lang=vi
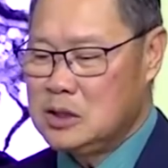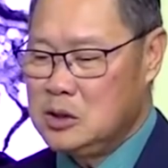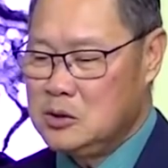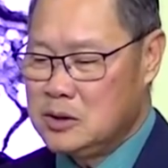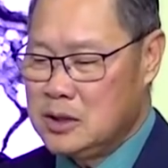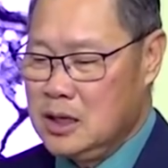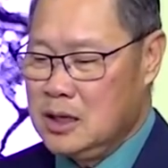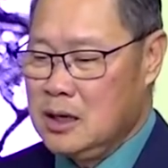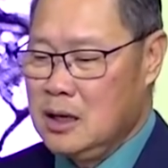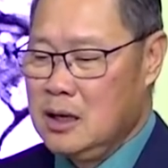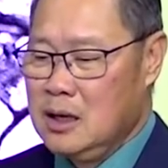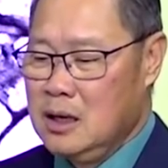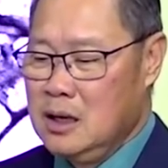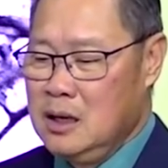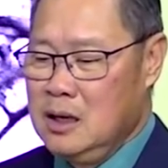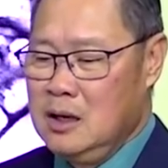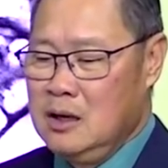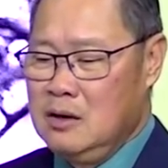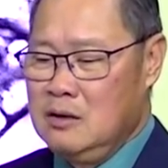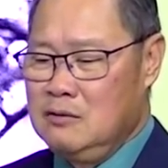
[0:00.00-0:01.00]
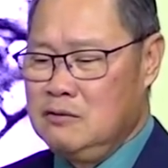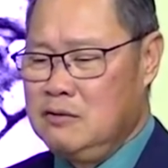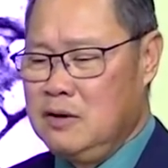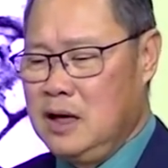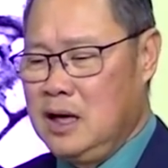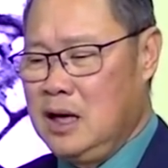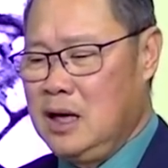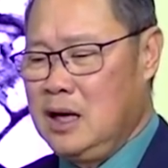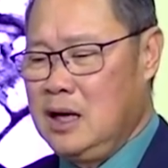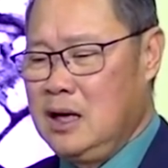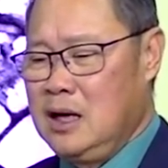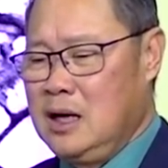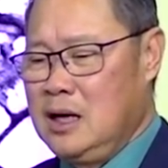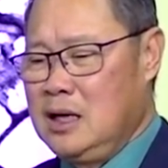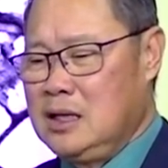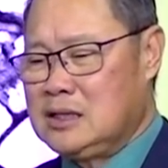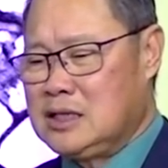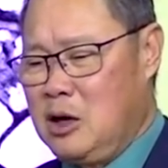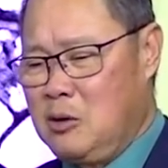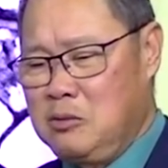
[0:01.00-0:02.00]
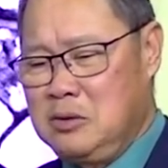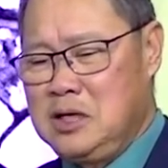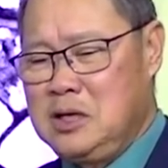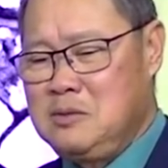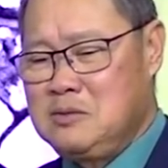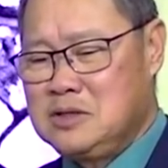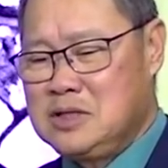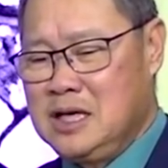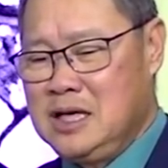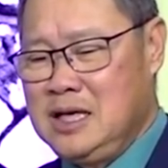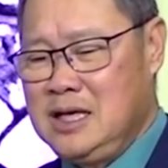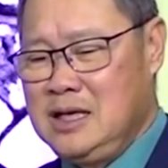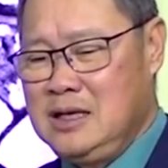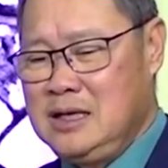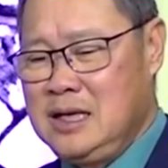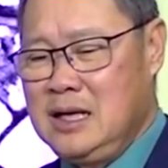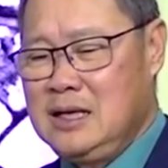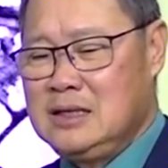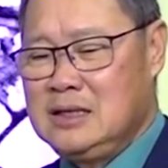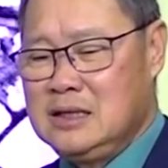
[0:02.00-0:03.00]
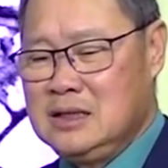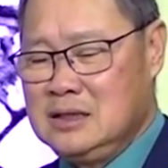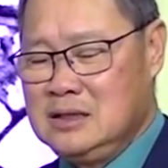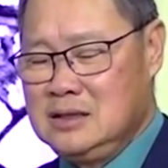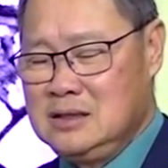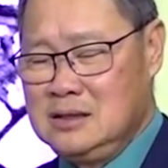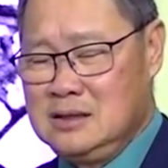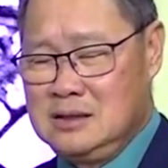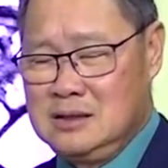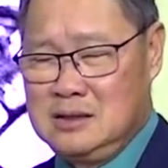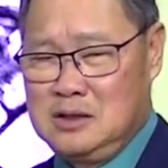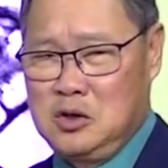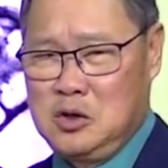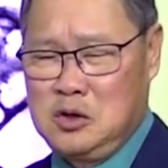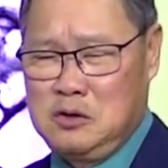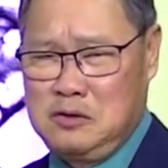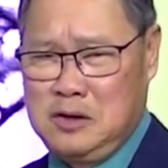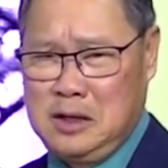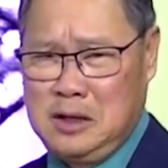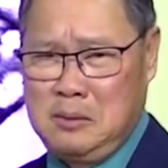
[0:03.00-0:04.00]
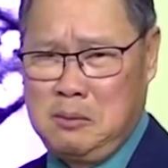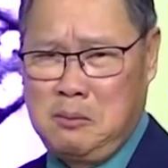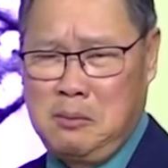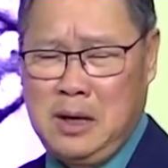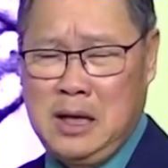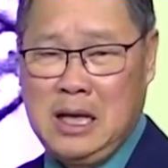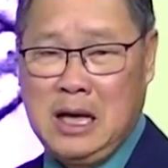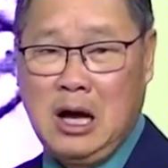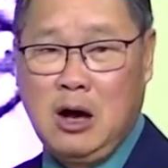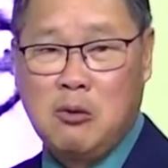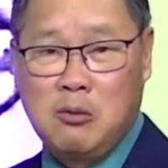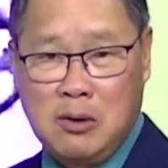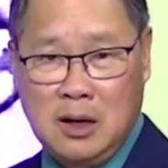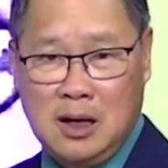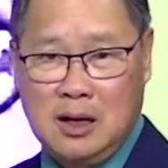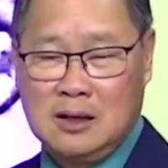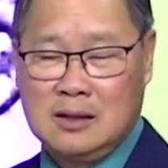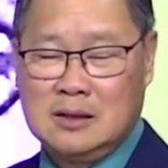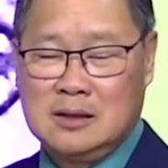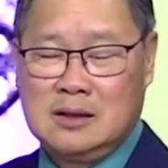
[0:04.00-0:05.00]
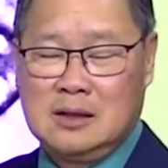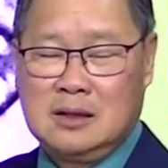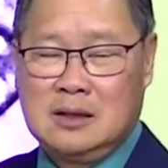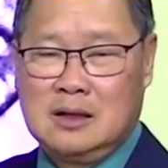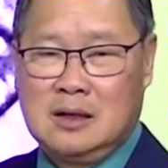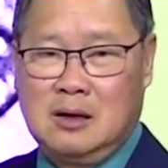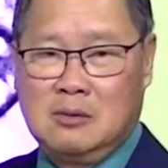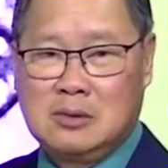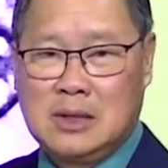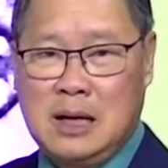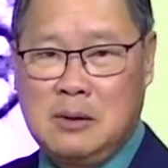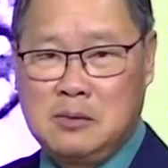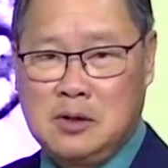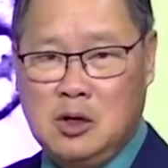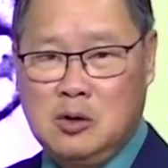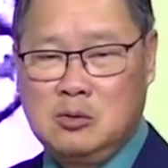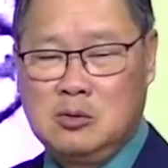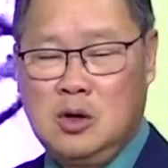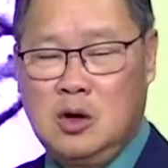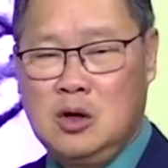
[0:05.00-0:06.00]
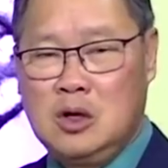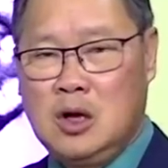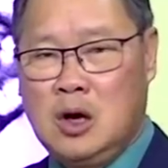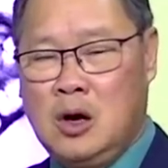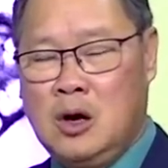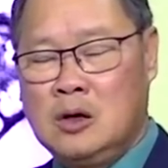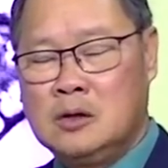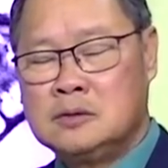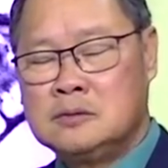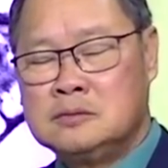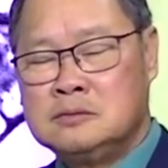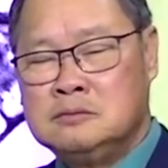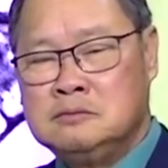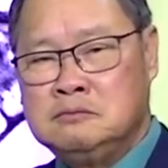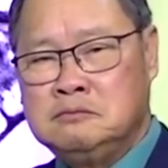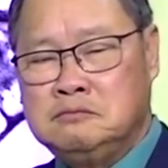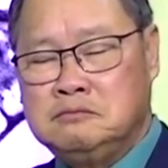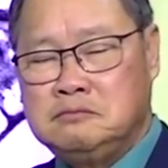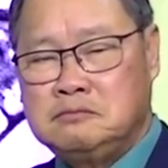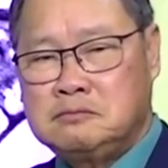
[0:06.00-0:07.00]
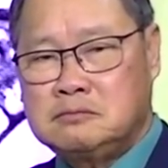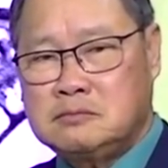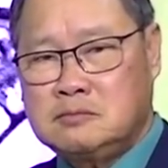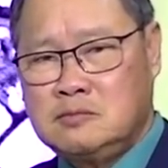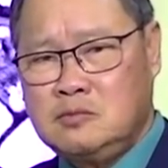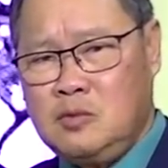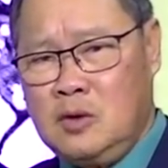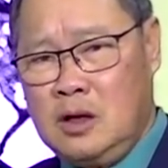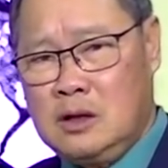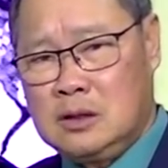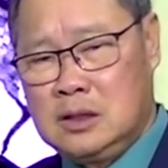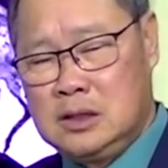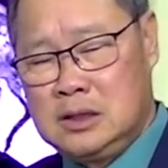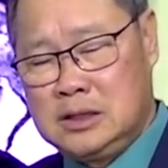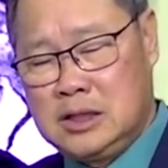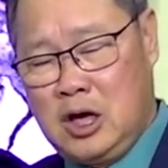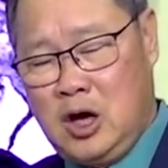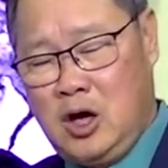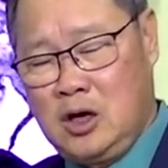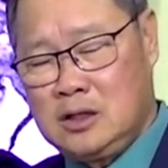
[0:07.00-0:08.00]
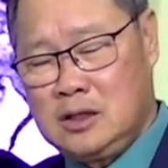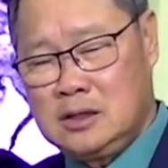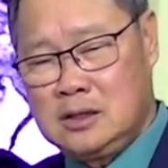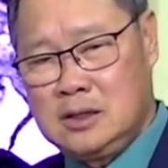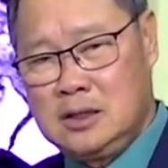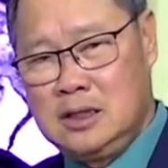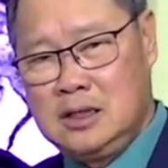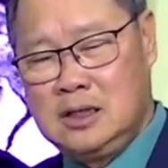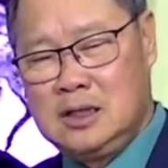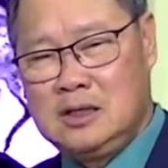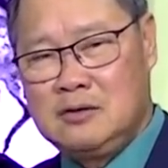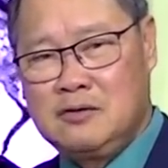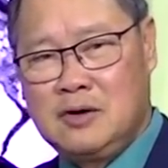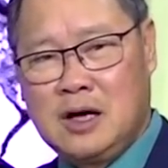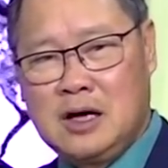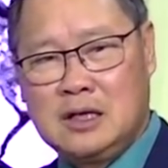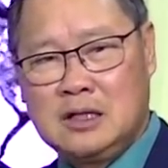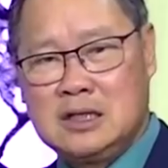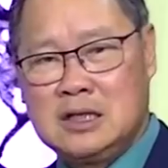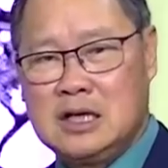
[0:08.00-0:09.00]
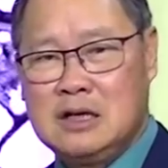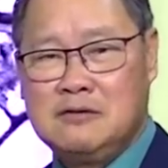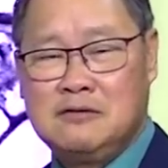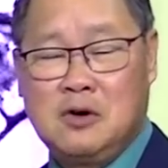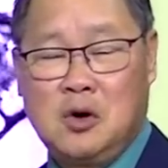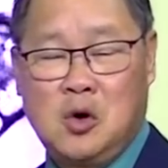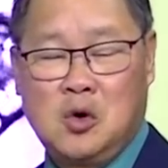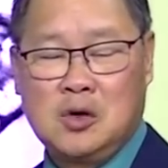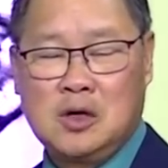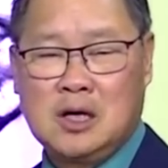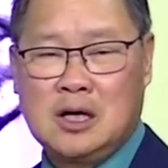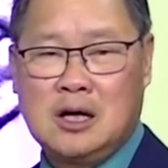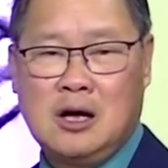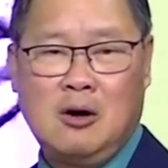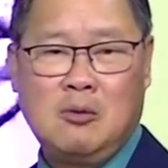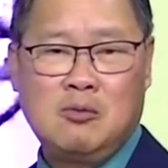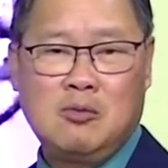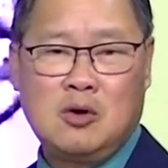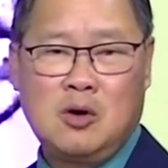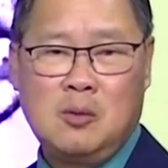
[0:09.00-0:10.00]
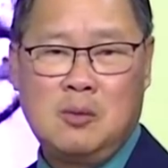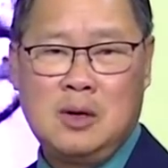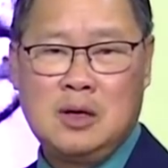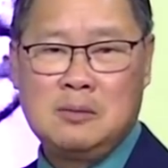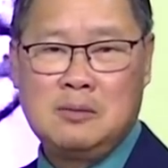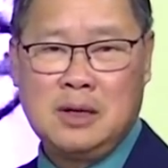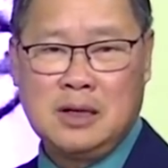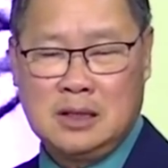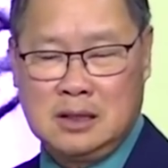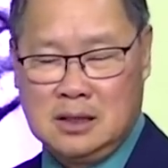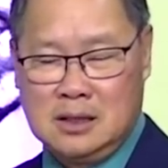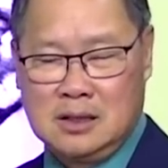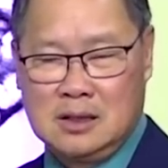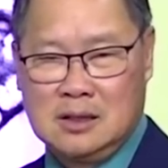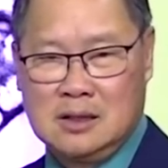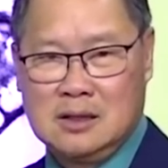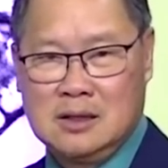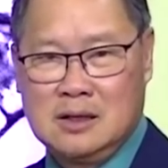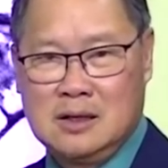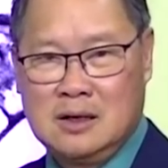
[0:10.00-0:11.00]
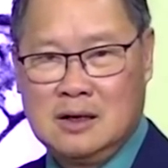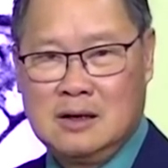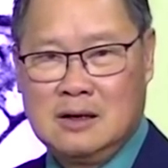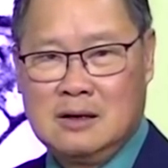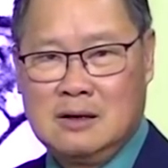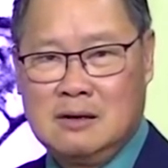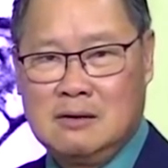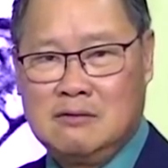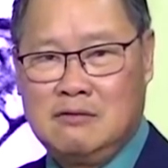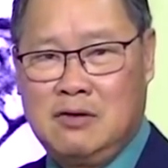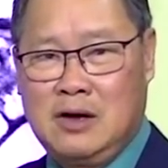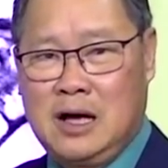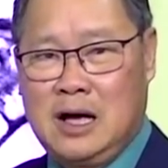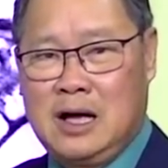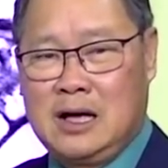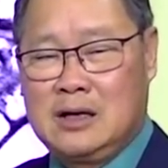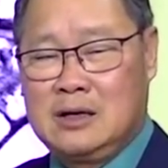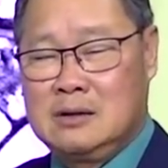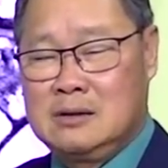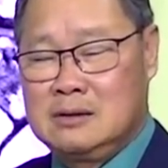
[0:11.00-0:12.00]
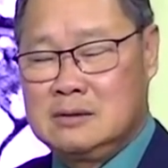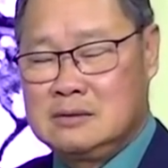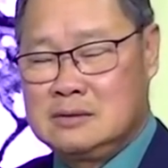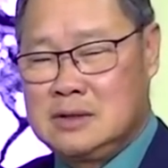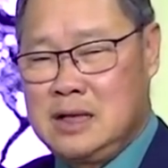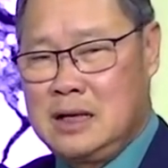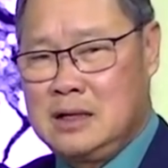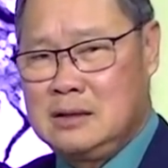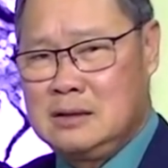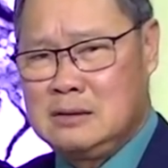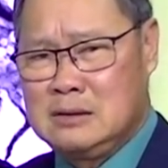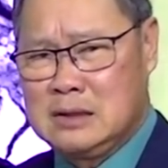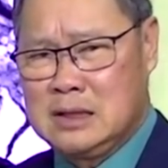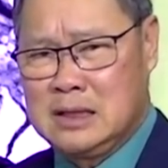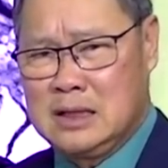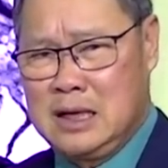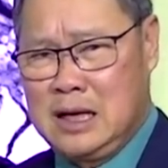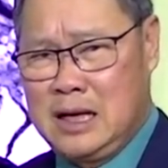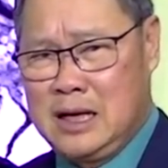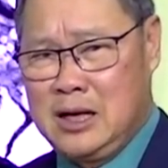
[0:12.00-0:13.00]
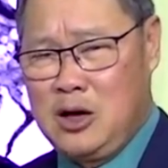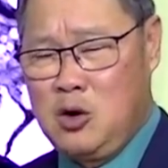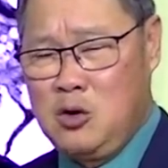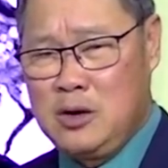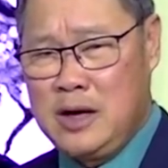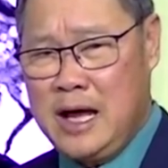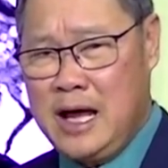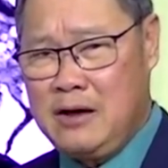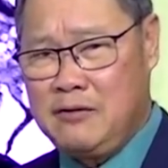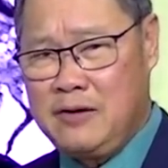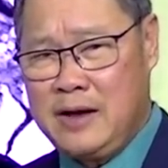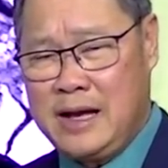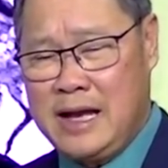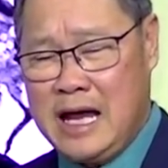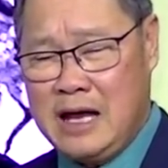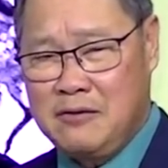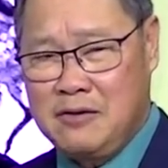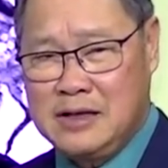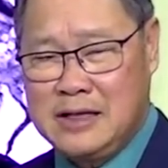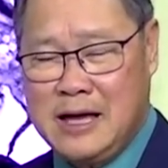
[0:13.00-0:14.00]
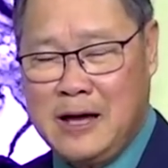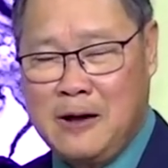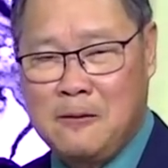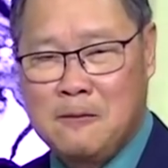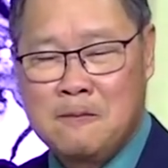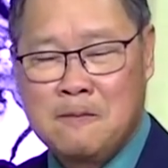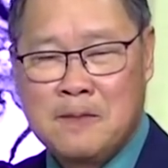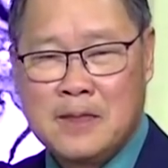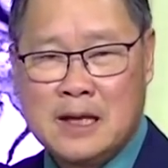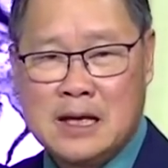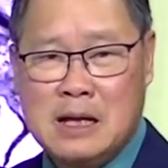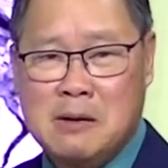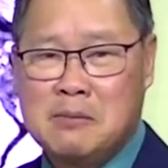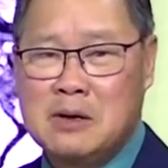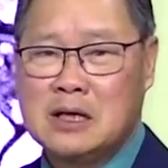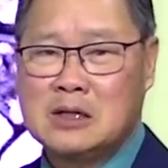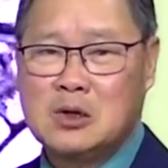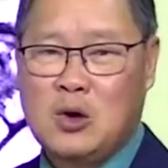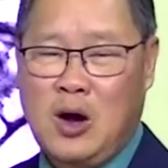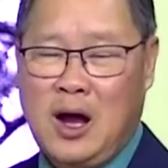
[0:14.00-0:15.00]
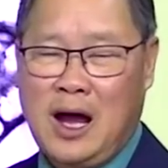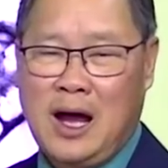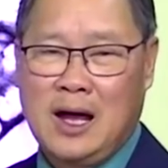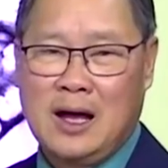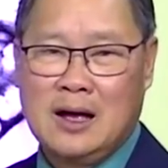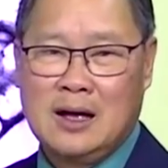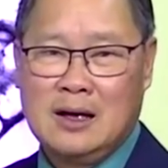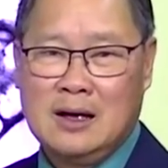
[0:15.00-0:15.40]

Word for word: có tiêu cực và trọng liêm sĩ danh dự thì quý vị mấy ông á ông tham nhũng hối lộ từ nhỏ cho tới lớn và có những cái vụ nó không có bưng bít được và tranh là đấu đá phe đảng với nhau đem ra tòa